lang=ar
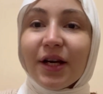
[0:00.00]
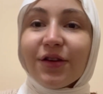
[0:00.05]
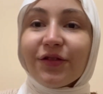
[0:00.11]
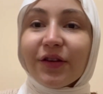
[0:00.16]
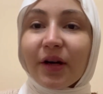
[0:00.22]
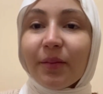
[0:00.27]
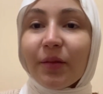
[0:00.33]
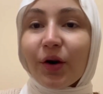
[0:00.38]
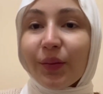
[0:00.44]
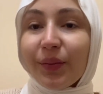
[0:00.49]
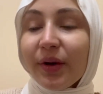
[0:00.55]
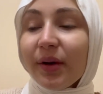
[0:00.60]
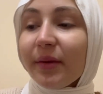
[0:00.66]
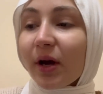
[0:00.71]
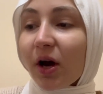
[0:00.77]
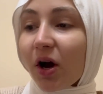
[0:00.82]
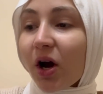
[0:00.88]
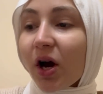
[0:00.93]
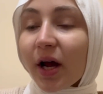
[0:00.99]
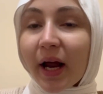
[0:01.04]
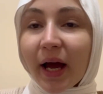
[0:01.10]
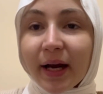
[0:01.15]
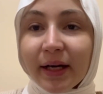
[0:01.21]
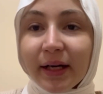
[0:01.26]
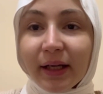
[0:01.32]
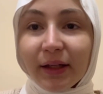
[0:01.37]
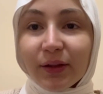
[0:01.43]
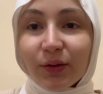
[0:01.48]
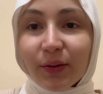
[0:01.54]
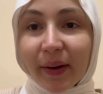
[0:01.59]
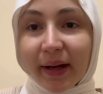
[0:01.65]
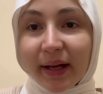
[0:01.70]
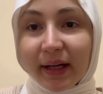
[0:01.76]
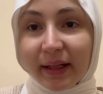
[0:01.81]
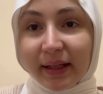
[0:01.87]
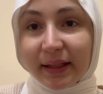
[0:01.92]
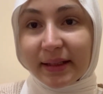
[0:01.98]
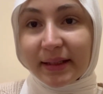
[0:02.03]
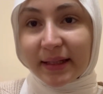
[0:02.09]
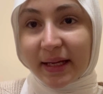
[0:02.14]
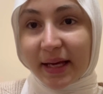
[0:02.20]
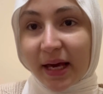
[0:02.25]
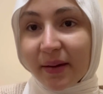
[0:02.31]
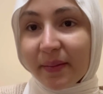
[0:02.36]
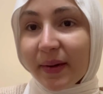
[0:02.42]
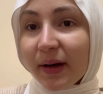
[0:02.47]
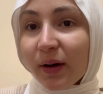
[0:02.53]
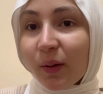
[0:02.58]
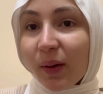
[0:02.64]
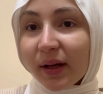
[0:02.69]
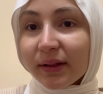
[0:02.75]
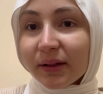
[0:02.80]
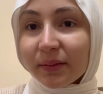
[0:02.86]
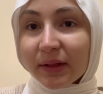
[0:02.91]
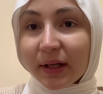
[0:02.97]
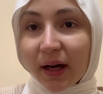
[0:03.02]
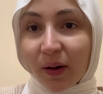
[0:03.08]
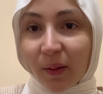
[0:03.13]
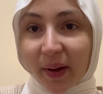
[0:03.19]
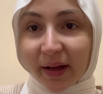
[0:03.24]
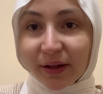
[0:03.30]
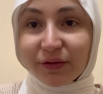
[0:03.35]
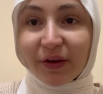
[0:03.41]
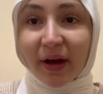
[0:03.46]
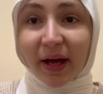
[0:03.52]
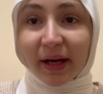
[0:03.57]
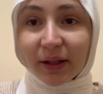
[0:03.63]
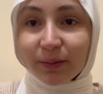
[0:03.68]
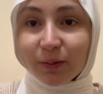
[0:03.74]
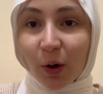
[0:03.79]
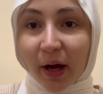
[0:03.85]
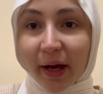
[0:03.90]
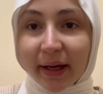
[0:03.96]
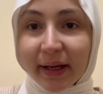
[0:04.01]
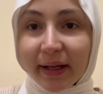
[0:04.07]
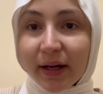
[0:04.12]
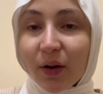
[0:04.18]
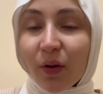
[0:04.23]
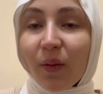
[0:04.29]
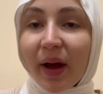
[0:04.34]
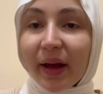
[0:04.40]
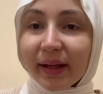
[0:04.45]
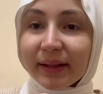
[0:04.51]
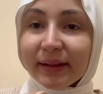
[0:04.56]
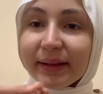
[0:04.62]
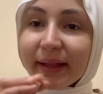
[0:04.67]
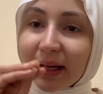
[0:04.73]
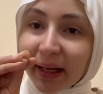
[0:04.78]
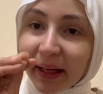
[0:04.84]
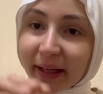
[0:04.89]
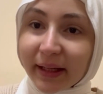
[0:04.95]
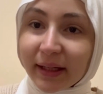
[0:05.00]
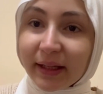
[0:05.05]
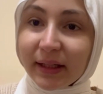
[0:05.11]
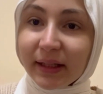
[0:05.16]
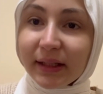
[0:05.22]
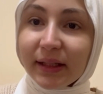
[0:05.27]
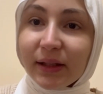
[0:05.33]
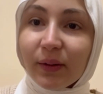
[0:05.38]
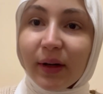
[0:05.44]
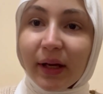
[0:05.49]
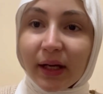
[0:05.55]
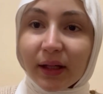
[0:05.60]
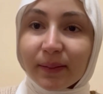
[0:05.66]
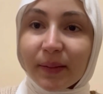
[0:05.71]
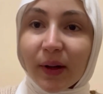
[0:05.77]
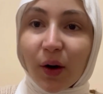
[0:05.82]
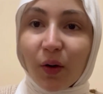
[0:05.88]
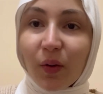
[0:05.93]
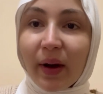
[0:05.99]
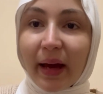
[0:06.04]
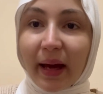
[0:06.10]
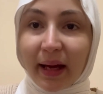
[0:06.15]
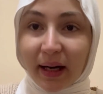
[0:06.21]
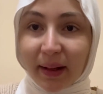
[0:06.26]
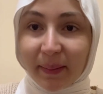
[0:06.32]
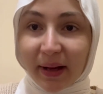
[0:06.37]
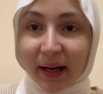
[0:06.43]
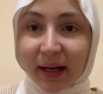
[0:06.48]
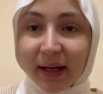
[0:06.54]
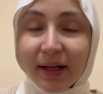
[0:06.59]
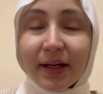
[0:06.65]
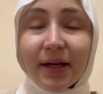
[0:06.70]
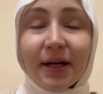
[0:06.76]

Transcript: فلما ربنا بيأخر عنك الدعاء الاستجابه لوقت من الاوقات في حاجات معينه هو اكيد ده الخير ليكي والحكمه هو يعلمها